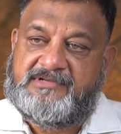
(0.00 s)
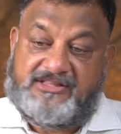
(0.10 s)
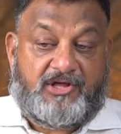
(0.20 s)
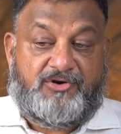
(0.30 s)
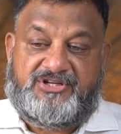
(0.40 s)

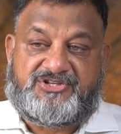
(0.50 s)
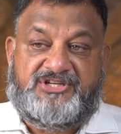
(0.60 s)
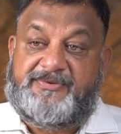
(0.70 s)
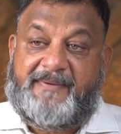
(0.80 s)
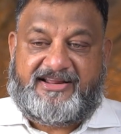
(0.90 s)
ఈ
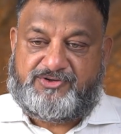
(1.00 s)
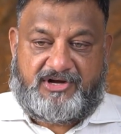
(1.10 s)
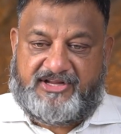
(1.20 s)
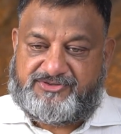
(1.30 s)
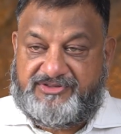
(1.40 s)
తెలుగుదేశం నుంచి
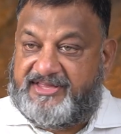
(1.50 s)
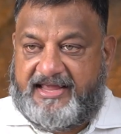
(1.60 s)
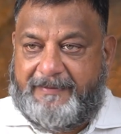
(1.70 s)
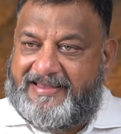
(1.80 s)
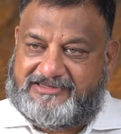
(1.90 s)
పారాచుట్లు వేసుకుని
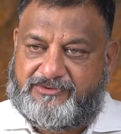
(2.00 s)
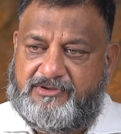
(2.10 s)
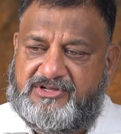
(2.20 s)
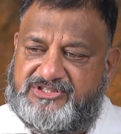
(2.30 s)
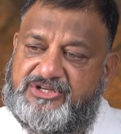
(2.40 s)
తిరిగే బ్యాచ్
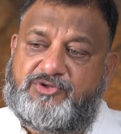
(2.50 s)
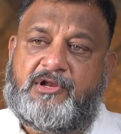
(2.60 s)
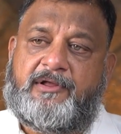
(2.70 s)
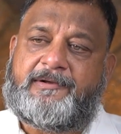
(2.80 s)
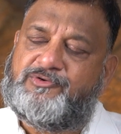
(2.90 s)

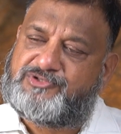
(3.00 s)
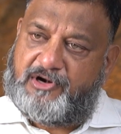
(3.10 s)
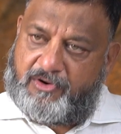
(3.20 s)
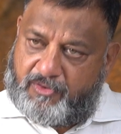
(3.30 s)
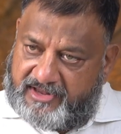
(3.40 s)
జీవితంలో
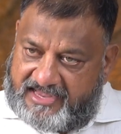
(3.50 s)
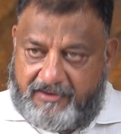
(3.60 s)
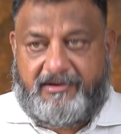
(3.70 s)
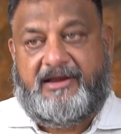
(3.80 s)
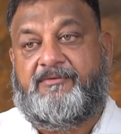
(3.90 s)
కౌన్సిలర్ కూడా
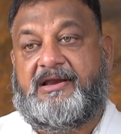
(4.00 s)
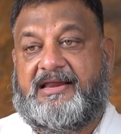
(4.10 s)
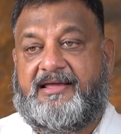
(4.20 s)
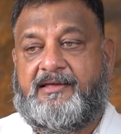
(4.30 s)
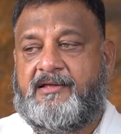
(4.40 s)
గెలవలేని
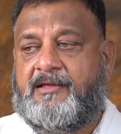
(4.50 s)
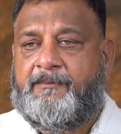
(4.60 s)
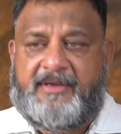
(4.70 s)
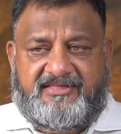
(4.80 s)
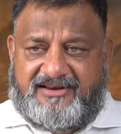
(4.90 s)
వాళ్ళని
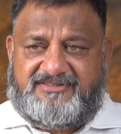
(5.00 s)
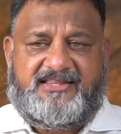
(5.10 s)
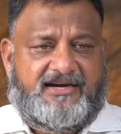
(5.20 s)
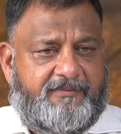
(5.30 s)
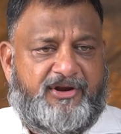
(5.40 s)
మీకు
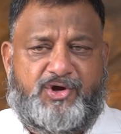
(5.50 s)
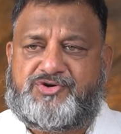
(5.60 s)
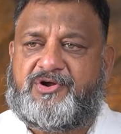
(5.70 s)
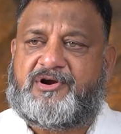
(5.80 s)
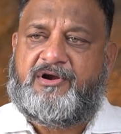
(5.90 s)
తెలుస్తుందండి మీ
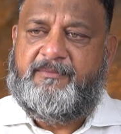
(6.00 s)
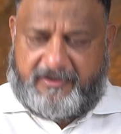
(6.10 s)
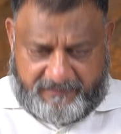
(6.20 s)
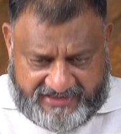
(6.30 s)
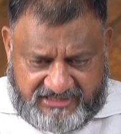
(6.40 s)
నియోజకవర్గంలో
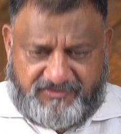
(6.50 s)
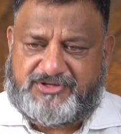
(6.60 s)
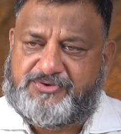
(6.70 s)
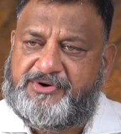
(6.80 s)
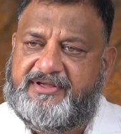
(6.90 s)
మీరు బేరీజ్
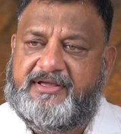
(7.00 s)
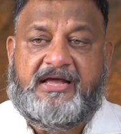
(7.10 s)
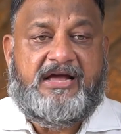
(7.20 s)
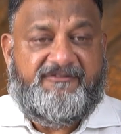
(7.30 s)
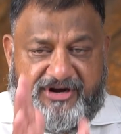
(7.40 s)
వేసుకోండి
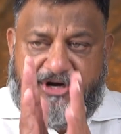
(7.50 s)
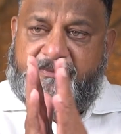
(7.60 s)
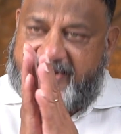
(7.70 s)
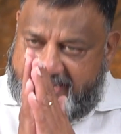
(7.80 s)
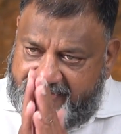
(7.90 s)
వీడు
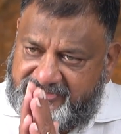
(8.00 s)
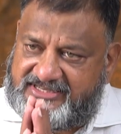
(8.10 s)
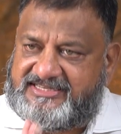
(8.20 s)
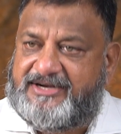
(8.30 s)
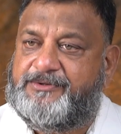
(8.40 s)
మనకి ఏం
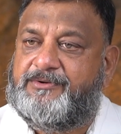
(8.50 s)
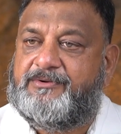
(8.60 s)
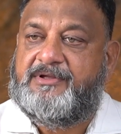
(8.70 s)
చేశాడు